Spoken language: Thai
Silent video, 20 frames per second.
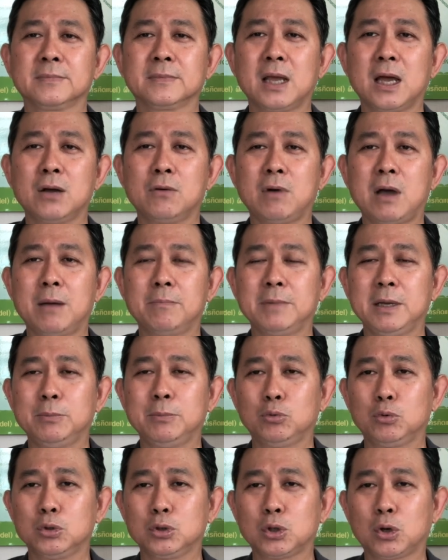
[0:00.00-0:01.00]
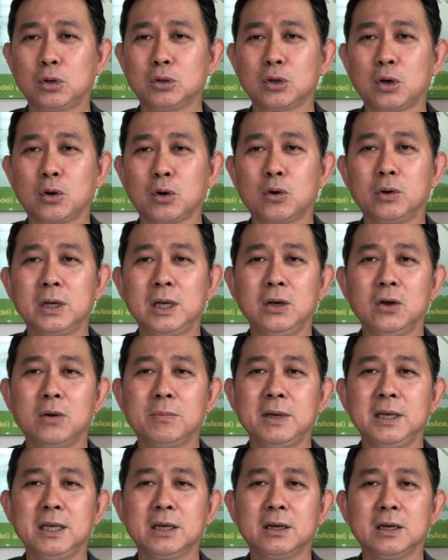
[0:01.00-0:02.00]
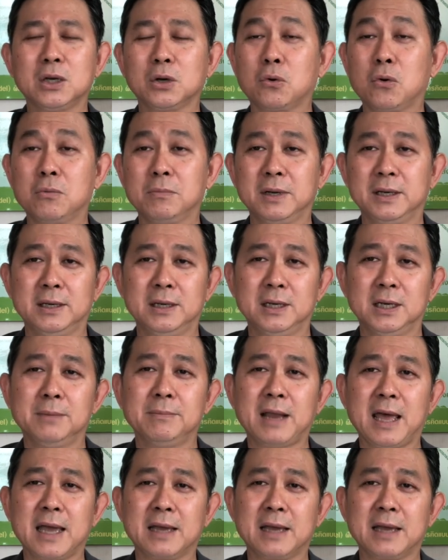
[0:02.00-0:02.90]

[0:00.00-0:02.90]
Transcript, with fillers: นะความเป็นปุถุชนของคนในโลกใบนี้ก็ยังคงเหมือนเดิม